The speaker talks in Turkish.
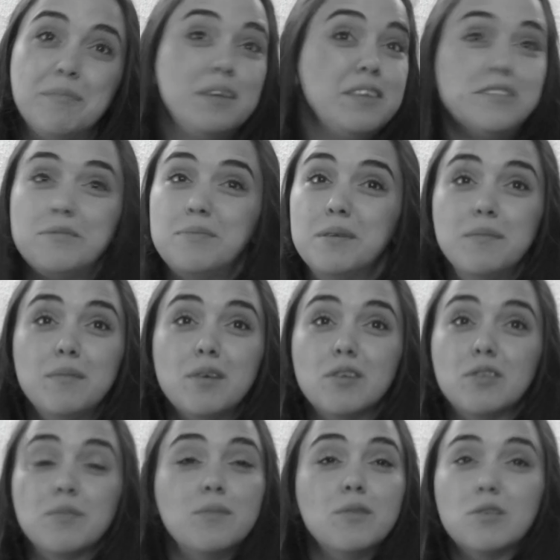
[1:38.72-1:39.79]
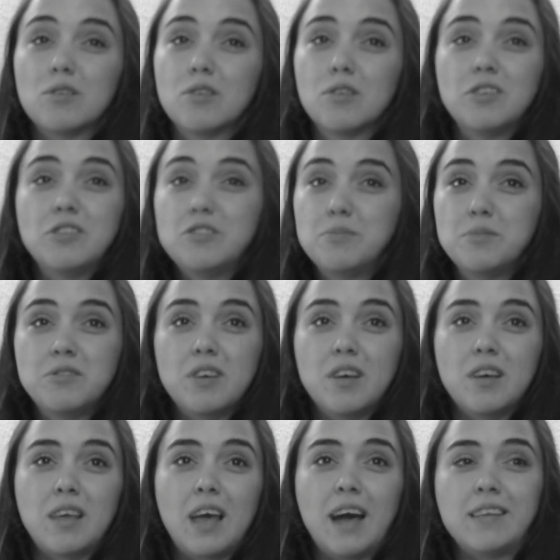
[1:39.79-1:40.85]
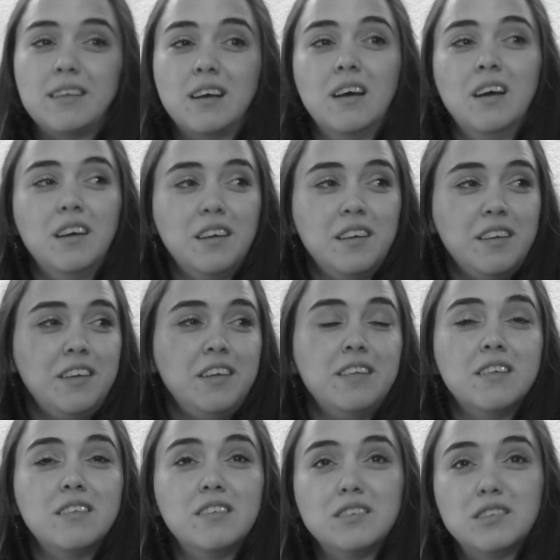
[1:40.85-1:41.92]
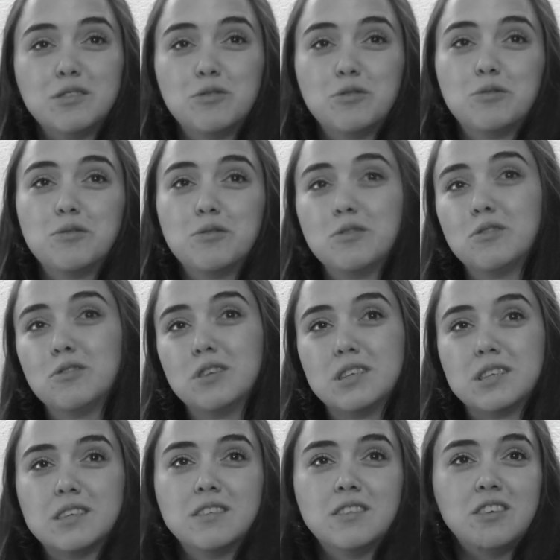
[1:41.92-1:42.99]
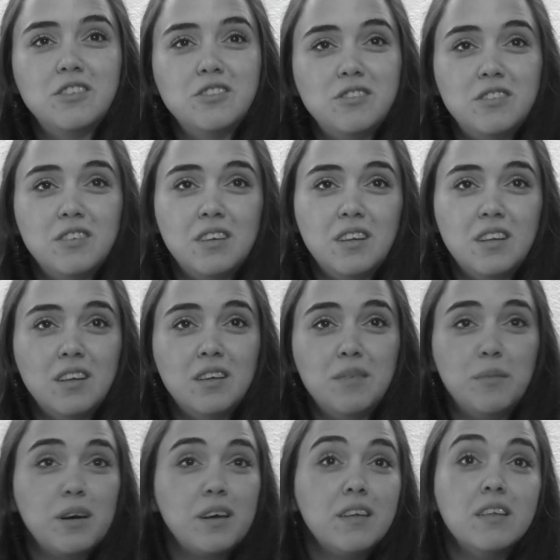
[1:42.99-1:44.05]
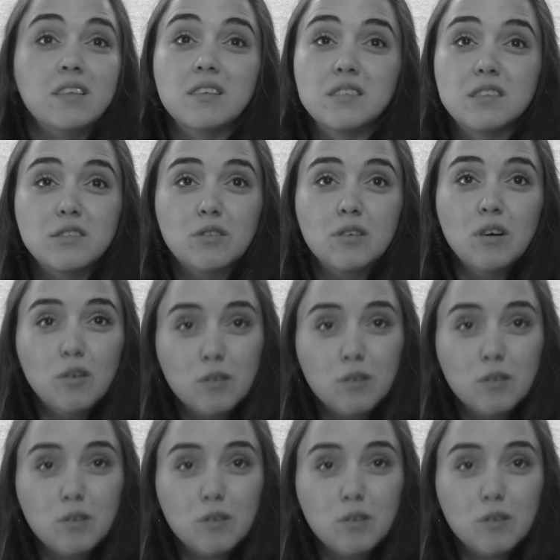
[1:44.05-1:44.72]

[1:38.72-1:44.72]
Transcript: Hiç bilmiyordum. Yok yok hiçbir şey. Yani iğne nasıl tutulur, nasıl dikiş dikilir, o makine nasıl... Sıfırdan.